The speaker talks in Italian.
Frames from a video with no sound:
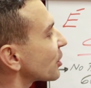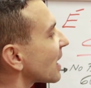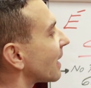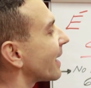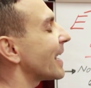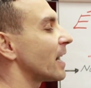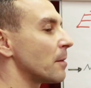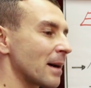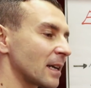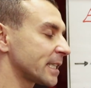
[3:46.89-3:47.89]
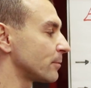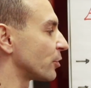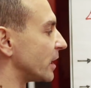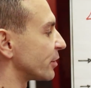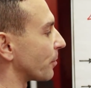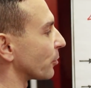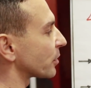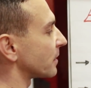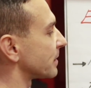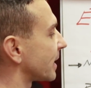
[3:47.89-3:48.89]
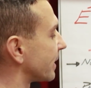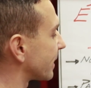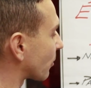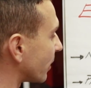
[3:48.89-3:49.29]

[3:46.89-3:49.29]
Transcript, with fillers: già è al massimo delle sue potenzialità.